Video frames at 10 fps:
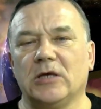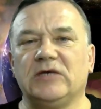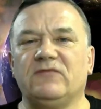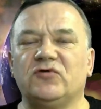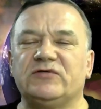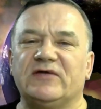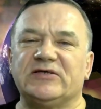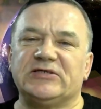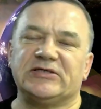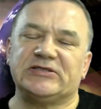И вот в
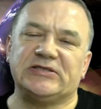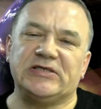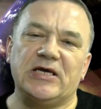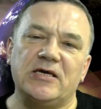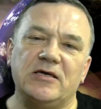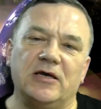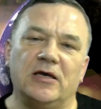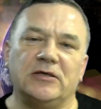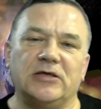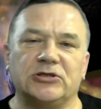один из дней
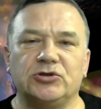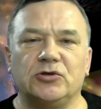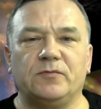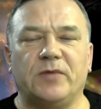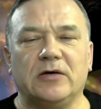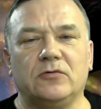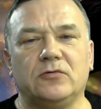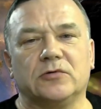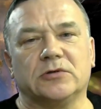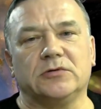я шел по
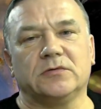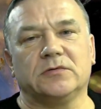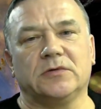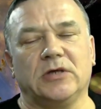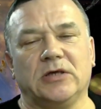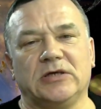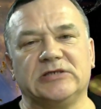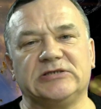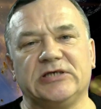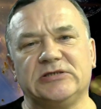городу,
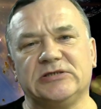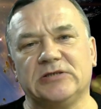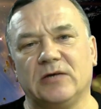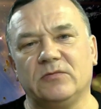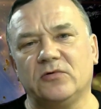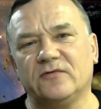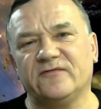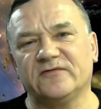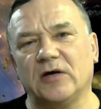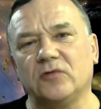и среди
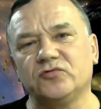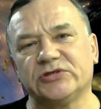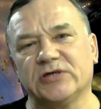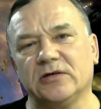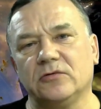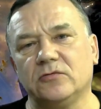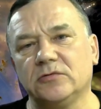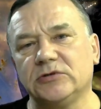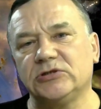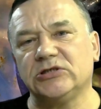домов на узкой
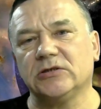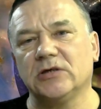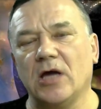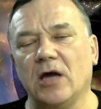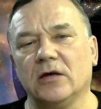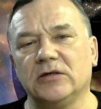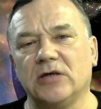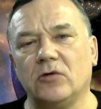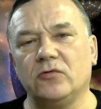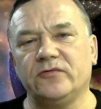улочке
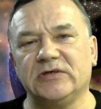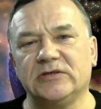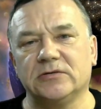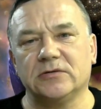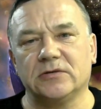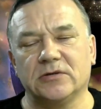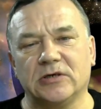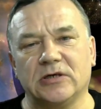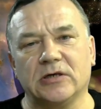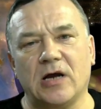я увидел
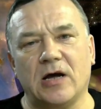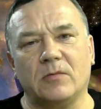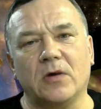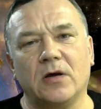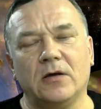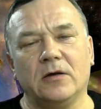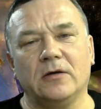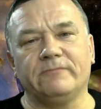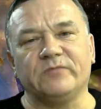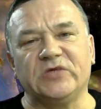храм.
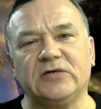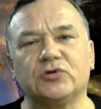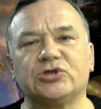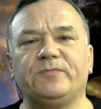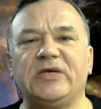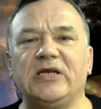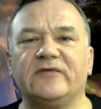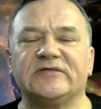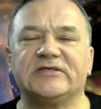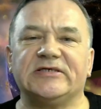Его шпили
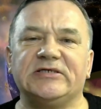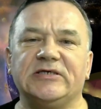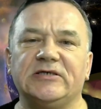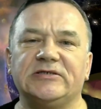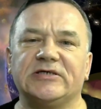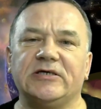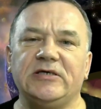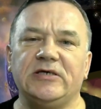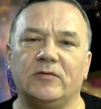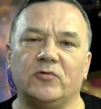возносились к
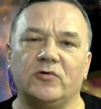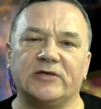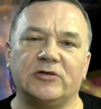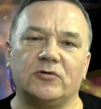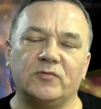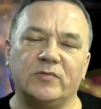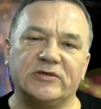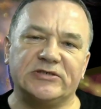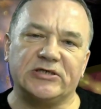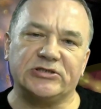небу, хотя он
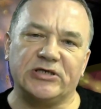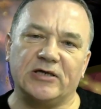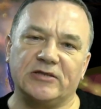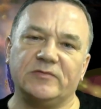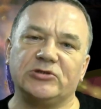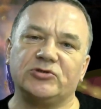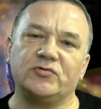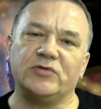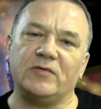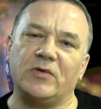был зажат между
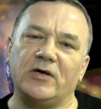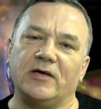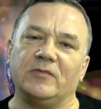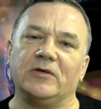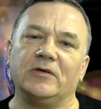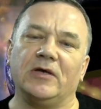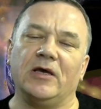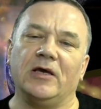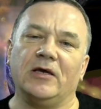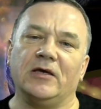домами.
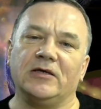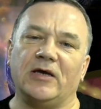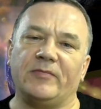Я